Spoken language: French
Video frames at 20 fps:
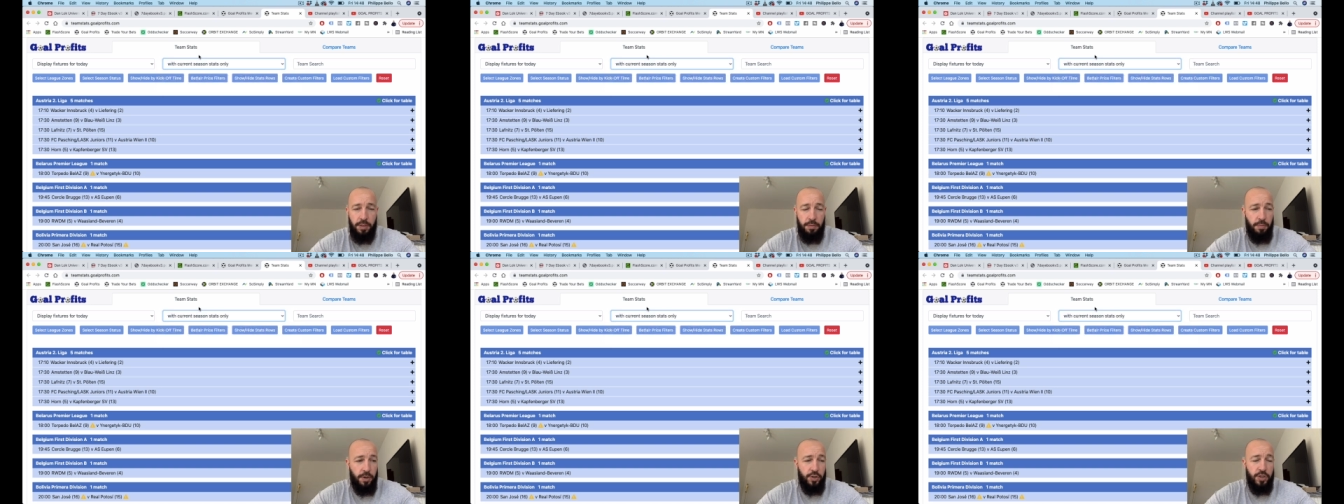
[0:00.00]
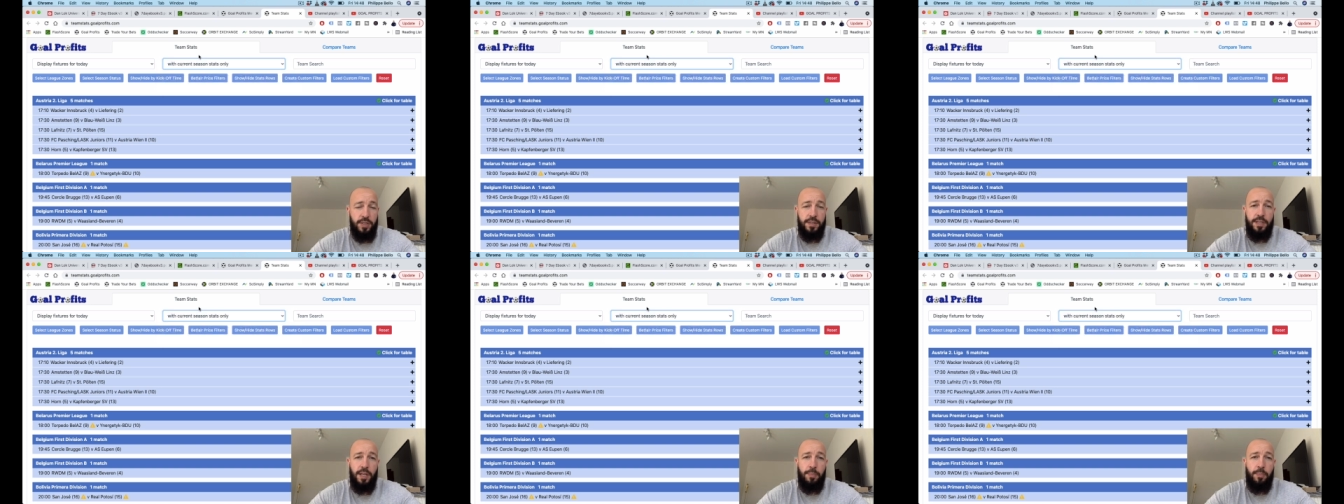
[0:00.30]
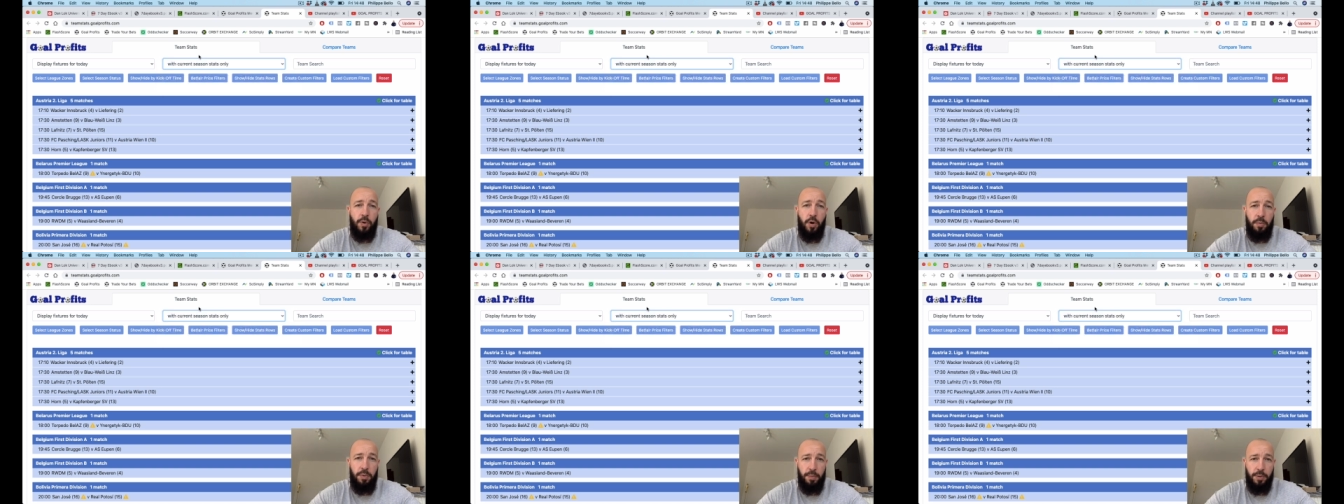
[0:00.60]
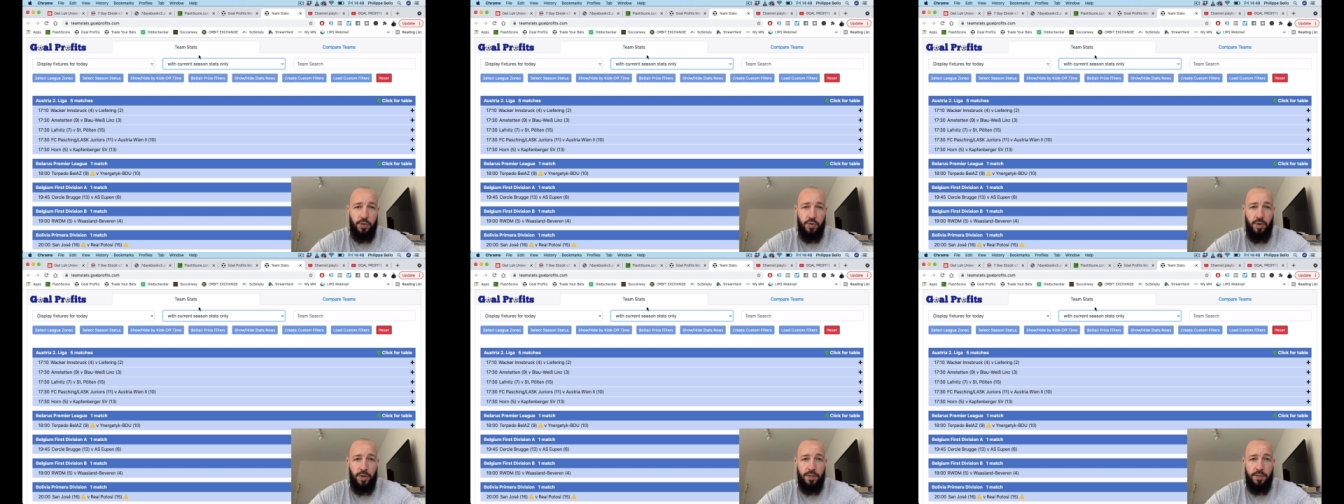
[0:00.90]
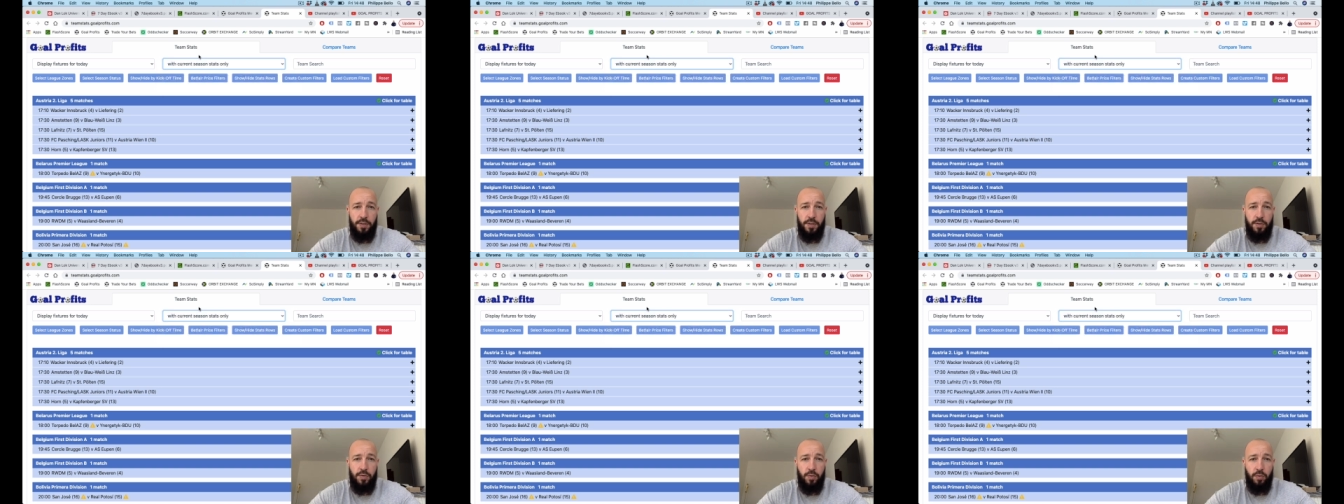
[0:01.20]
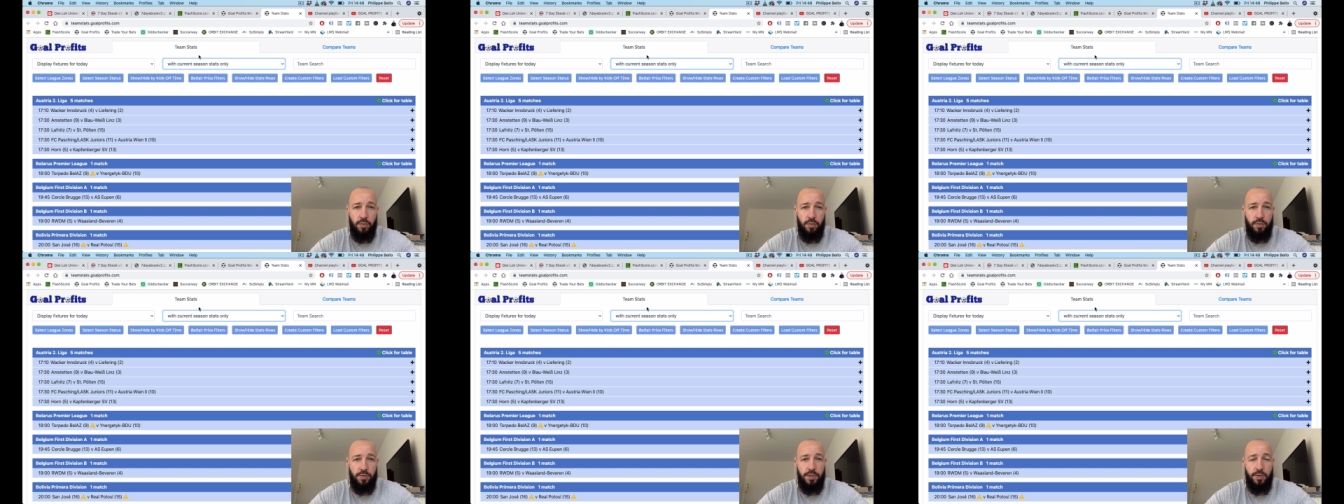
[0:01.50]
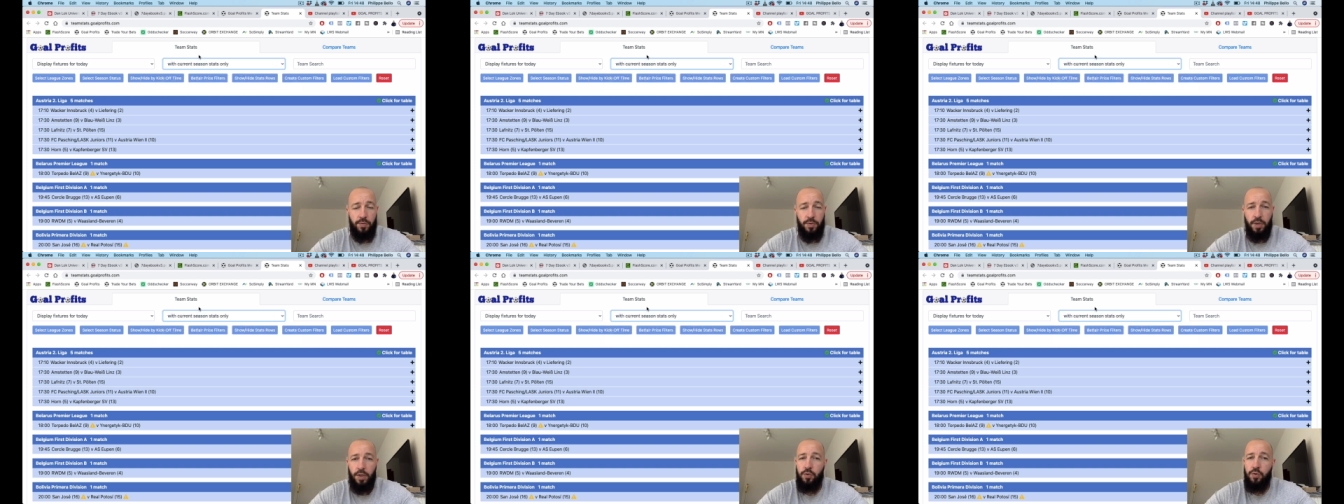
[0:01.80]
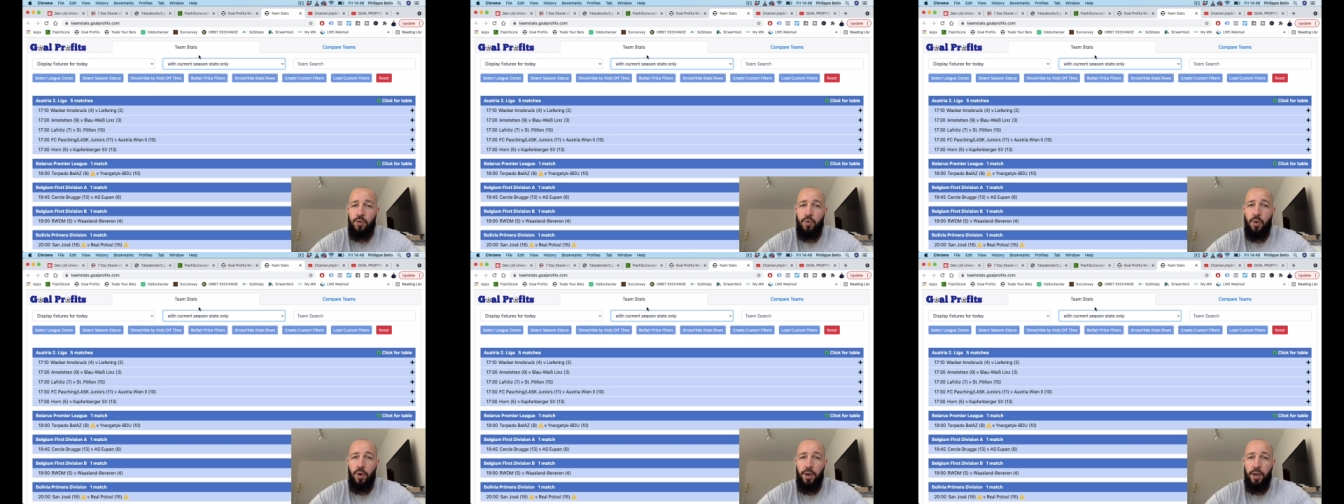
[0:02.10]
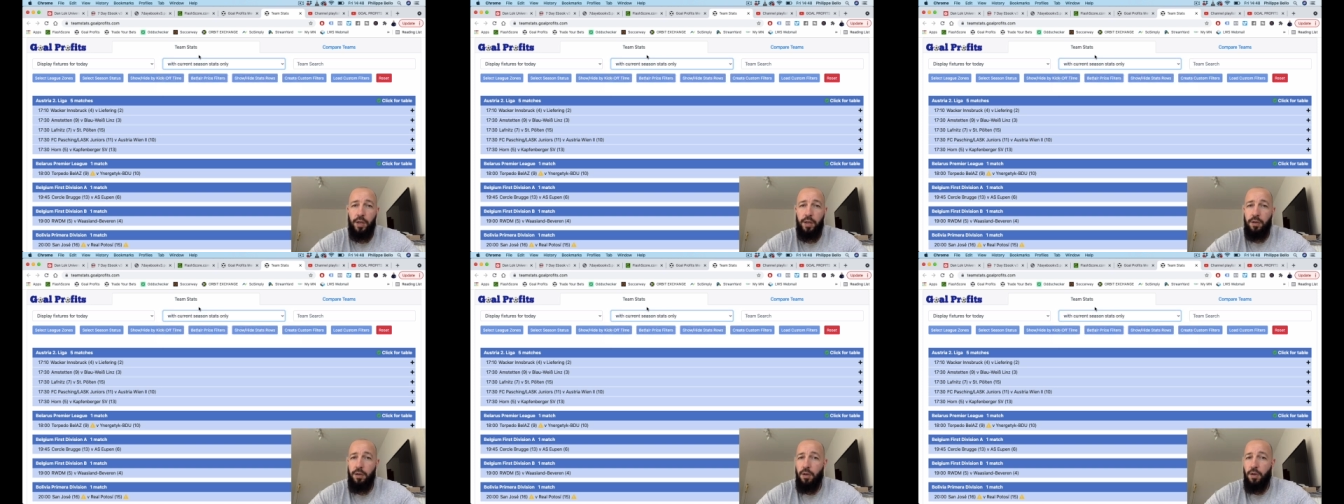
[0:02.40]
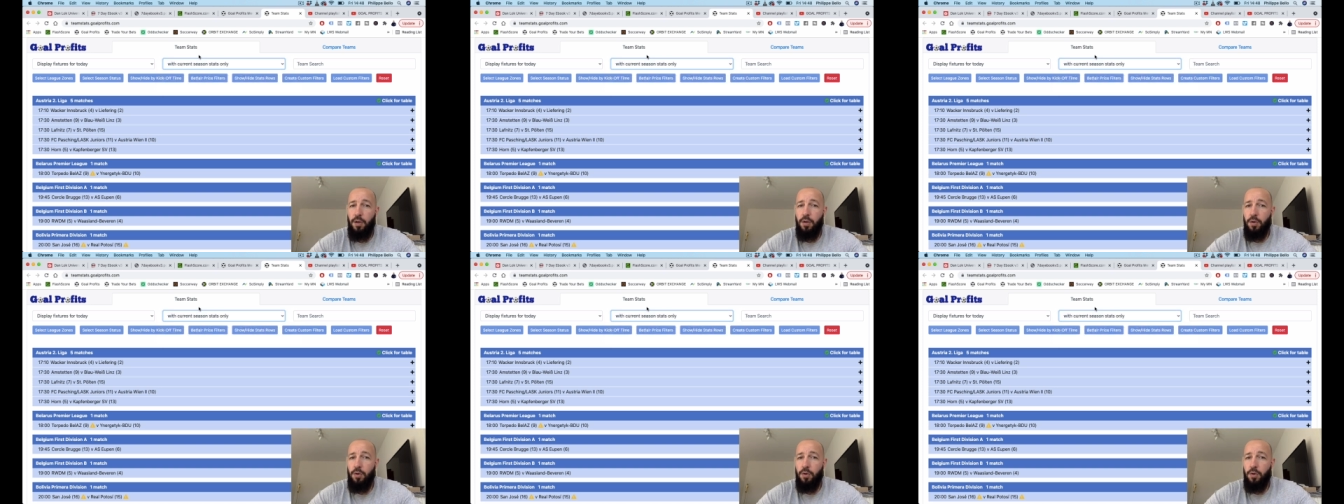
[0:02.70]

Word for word: Imagine, c'est le premier match de la saison, ça veut dire que tu n'aurais